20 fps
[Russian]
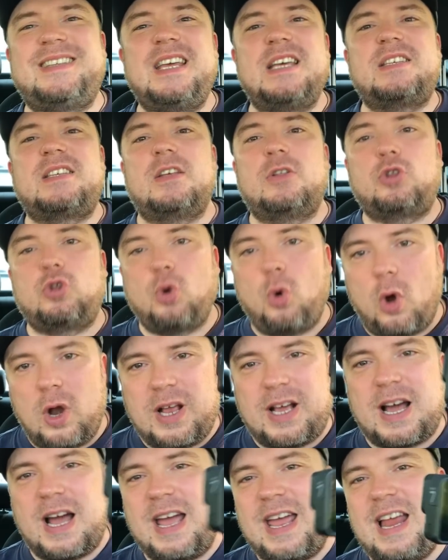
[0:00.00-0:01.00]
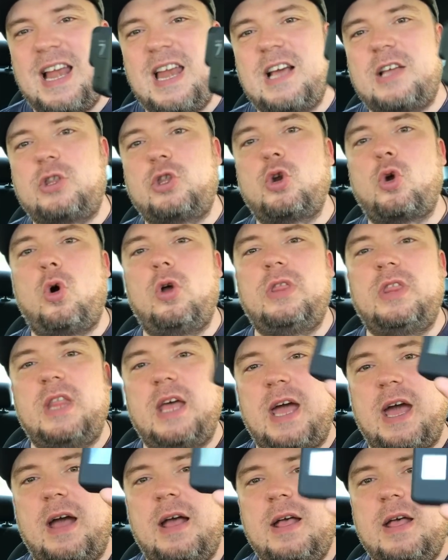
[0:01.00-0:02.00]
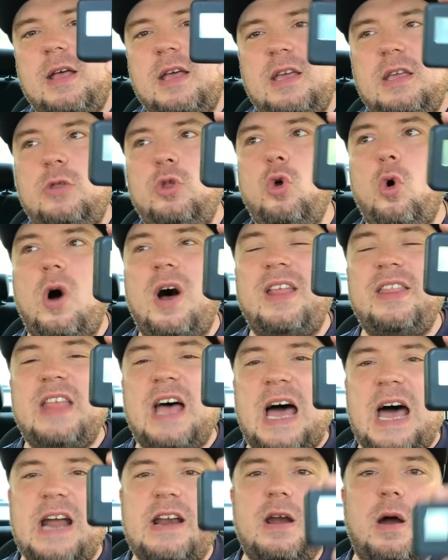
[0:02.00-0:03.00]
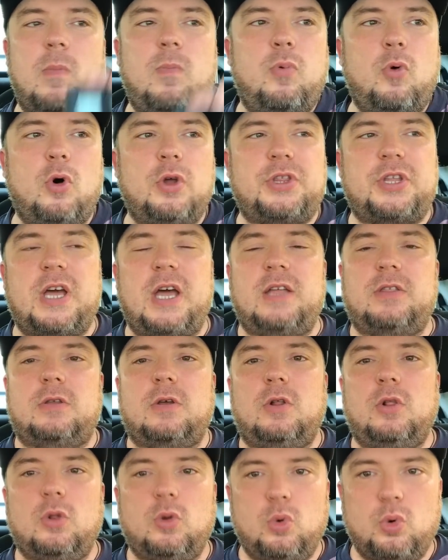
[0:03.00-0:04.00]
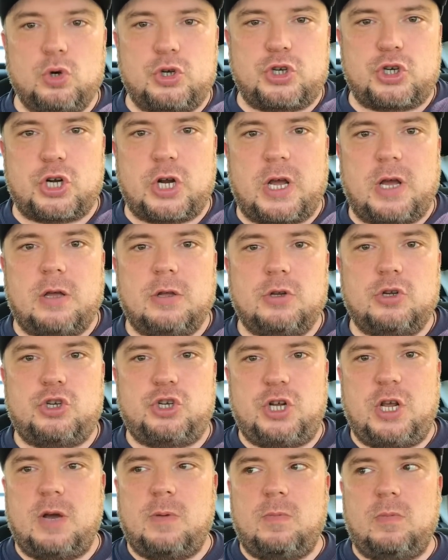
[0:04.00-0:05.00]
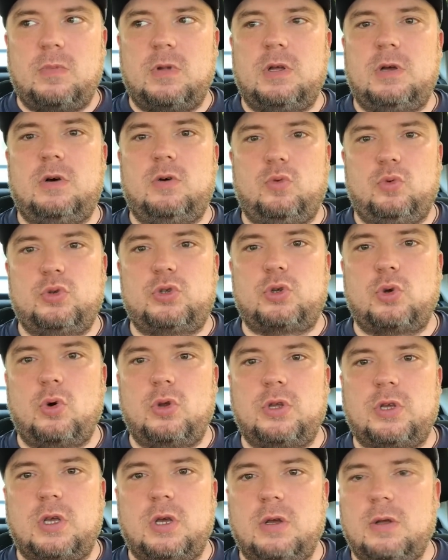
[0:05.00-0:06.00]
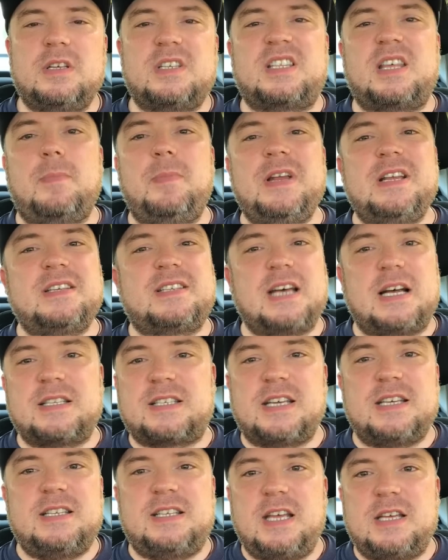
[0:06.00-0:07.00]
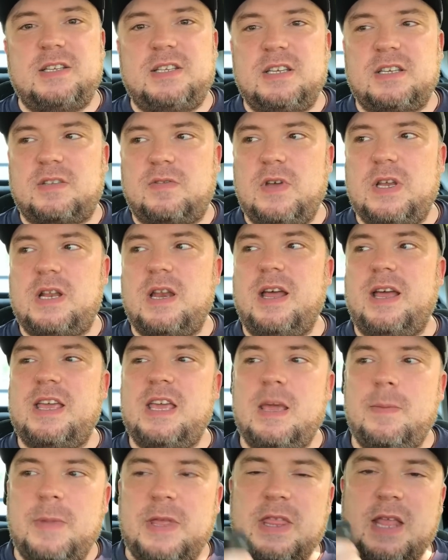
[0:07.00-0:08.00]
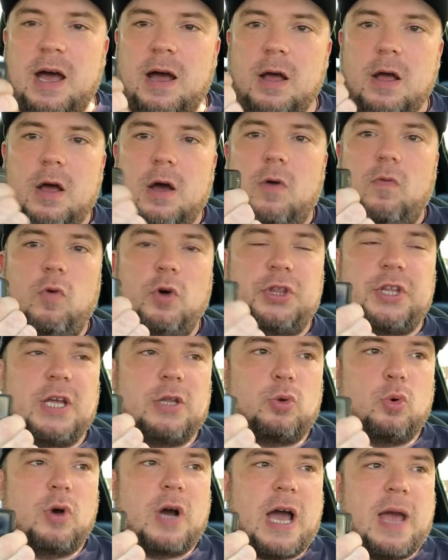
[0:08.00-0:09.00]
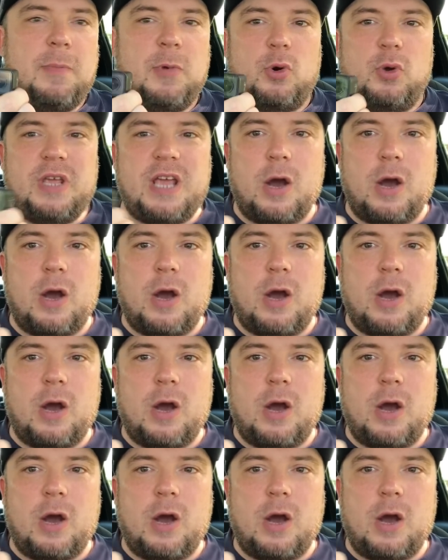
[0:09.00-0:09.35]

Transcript: Здесь только электронная но она работает лучше, чем э, у Соньки. Стабилизация здесь действительно именно вот эту камеру.